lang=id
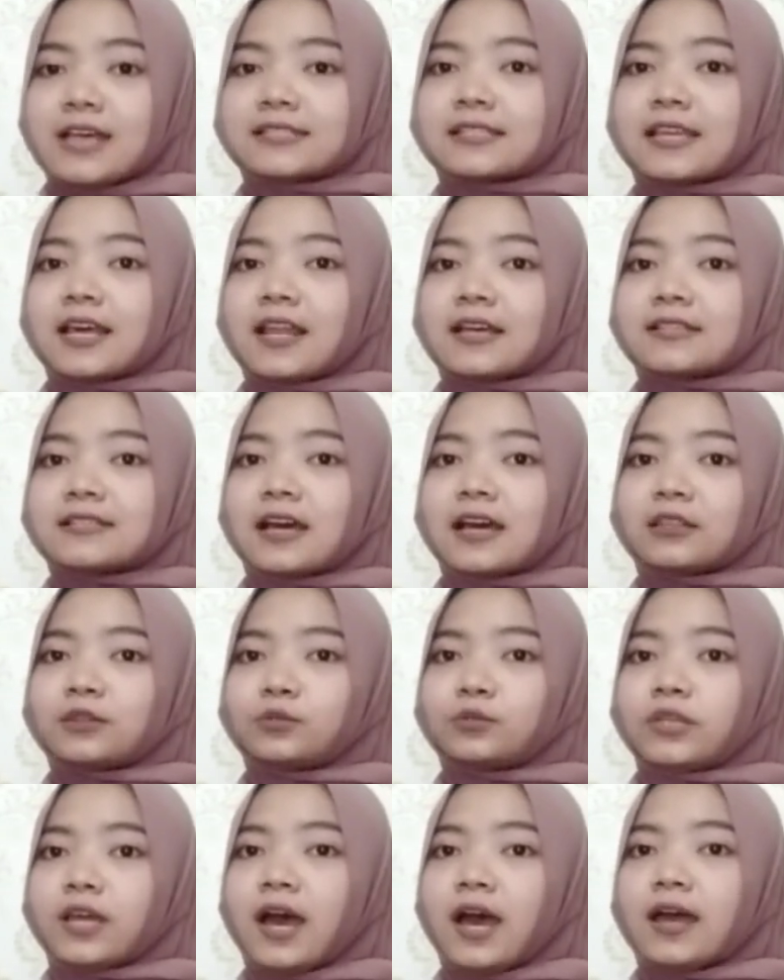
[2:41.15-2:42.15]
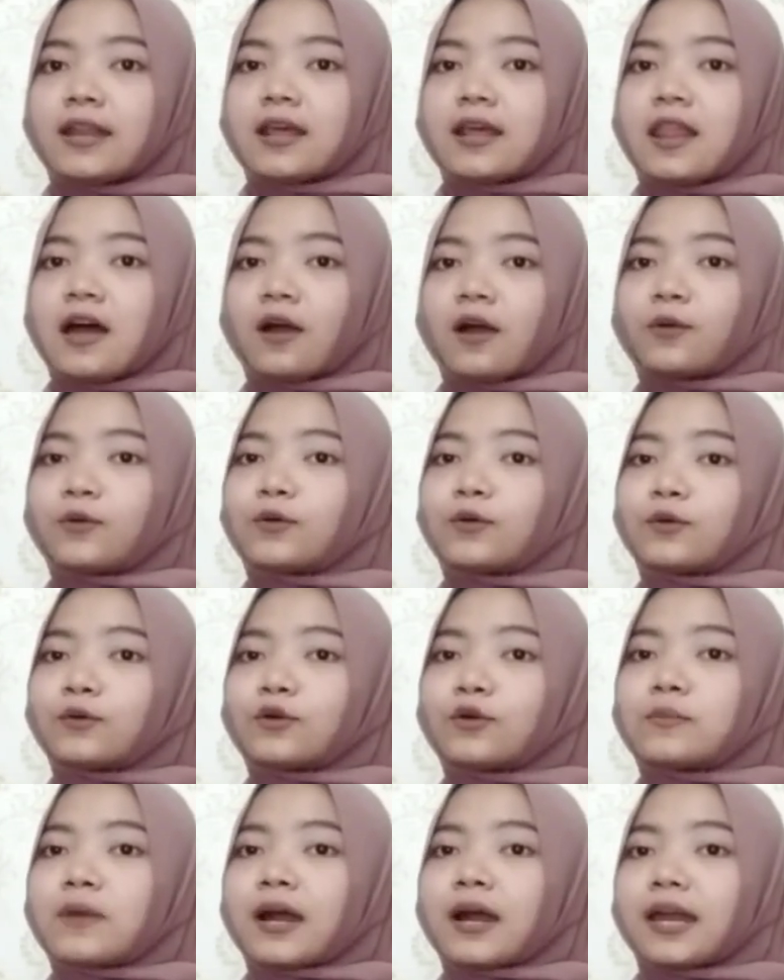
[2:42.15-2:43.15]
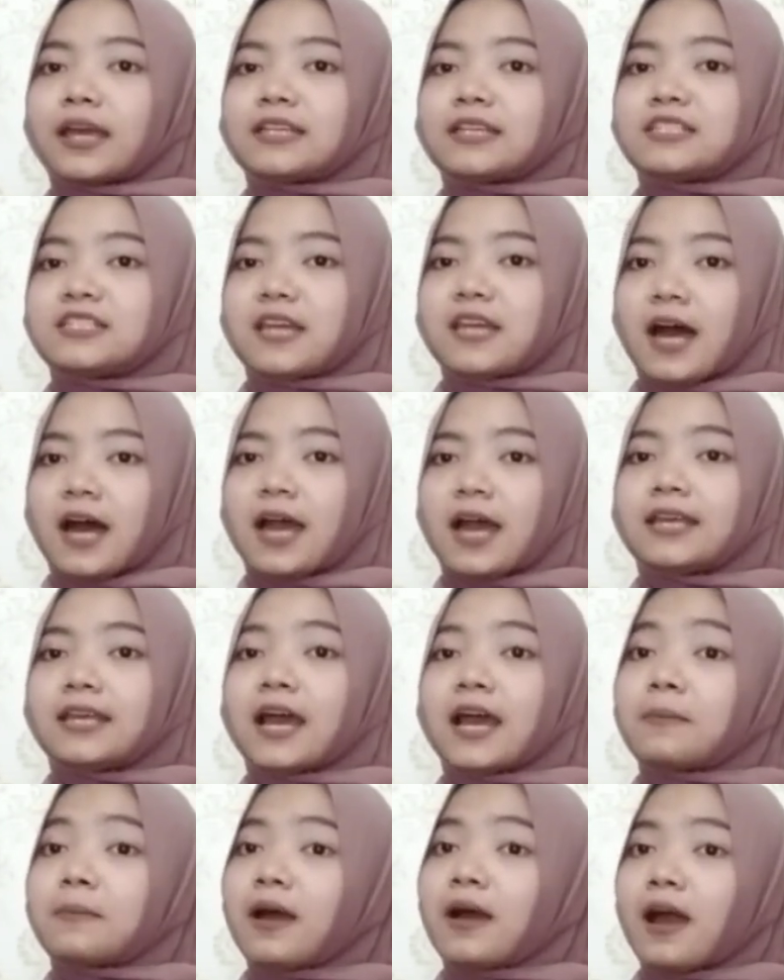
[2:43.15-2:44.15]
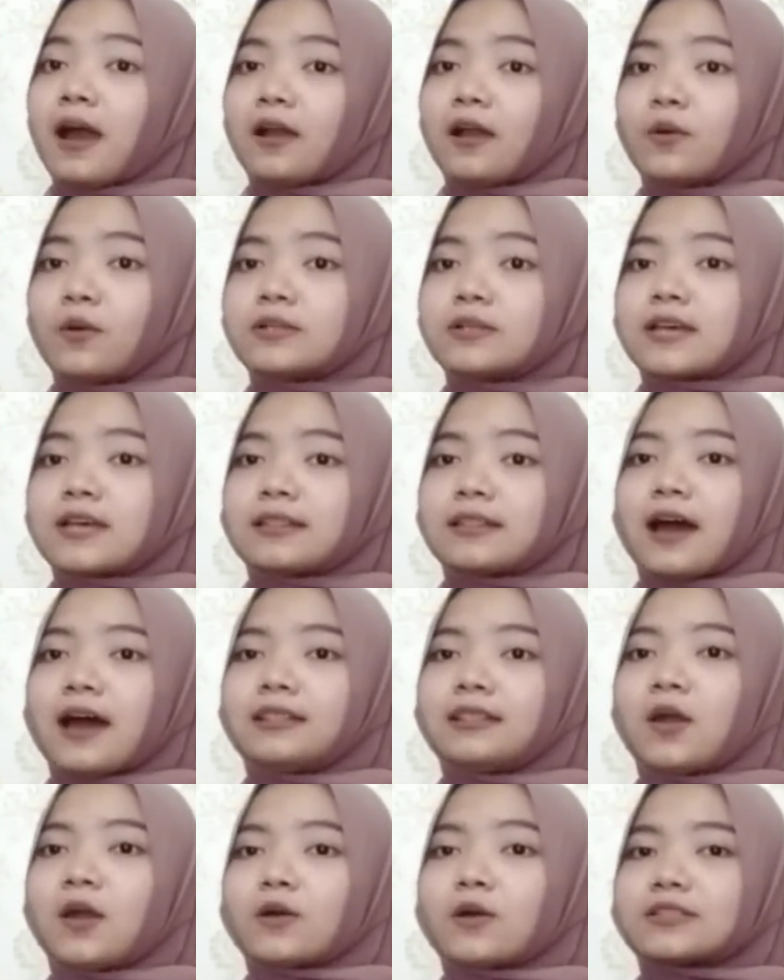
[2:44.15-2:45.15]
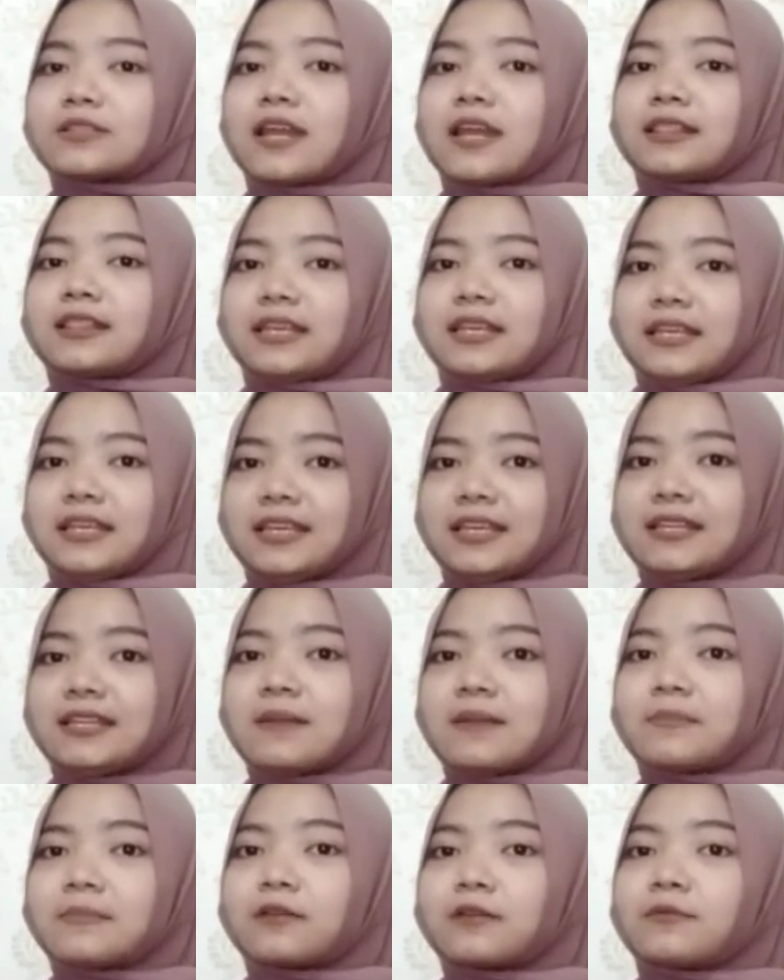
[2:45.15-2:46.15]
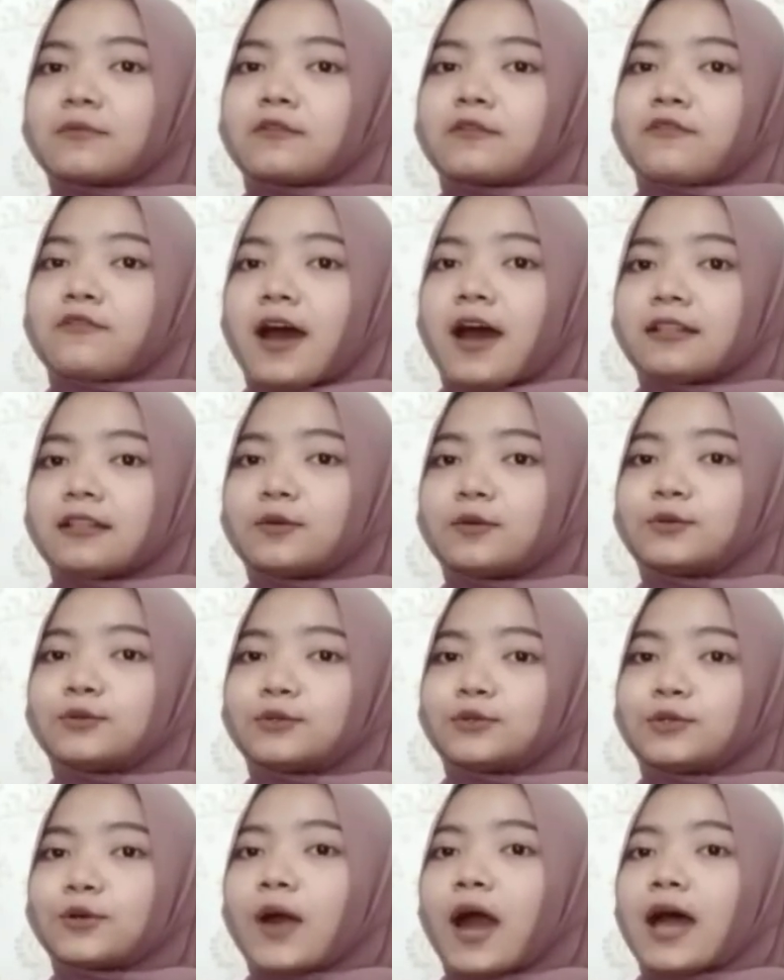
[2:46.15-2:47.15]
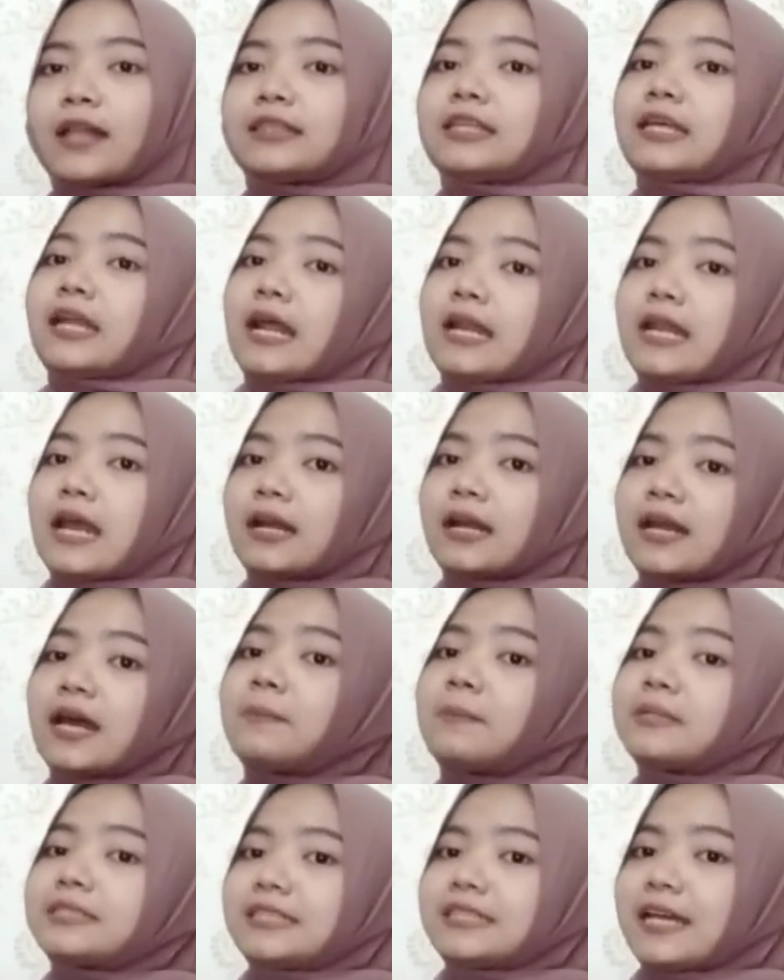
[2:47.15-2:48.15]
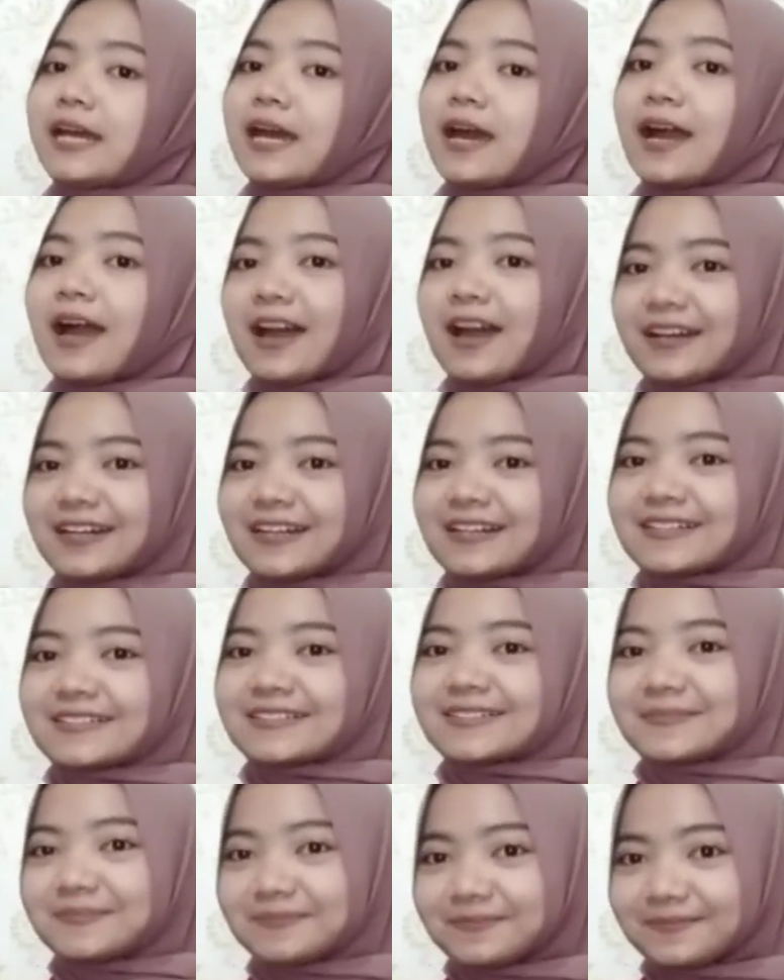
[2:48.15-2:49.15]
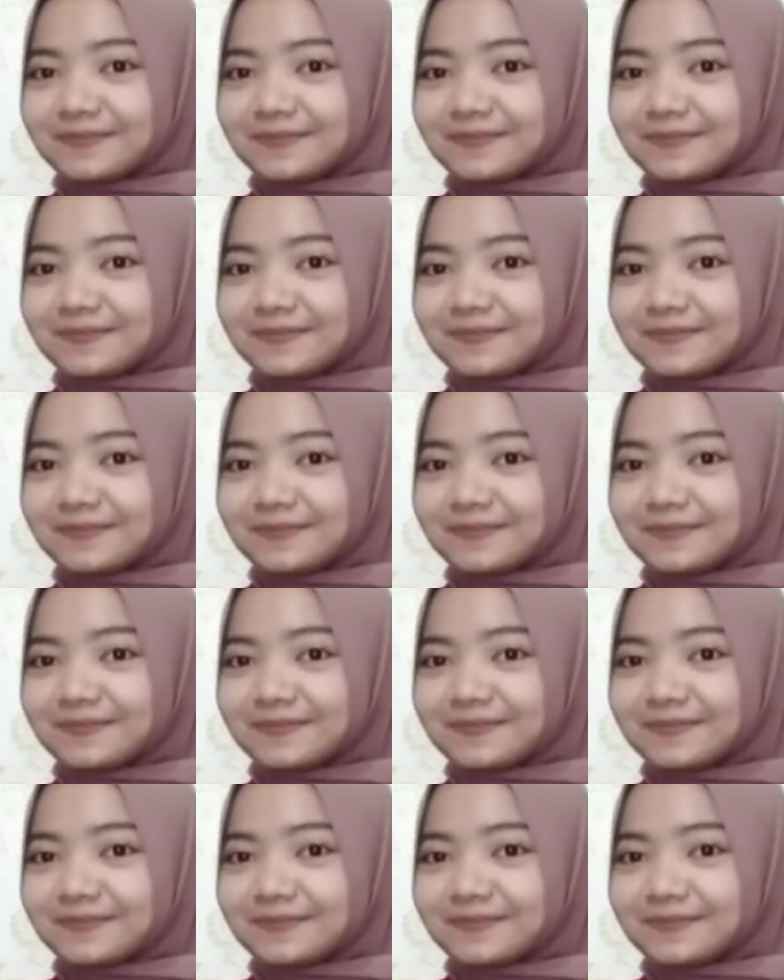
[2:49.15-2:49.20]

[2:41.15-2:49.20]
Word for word: Salah satunya adalah kurkuma kaisia yang mengandung zat antioksidan tinggi dan bermanfaat untuk anti radang dan mencegah kanker.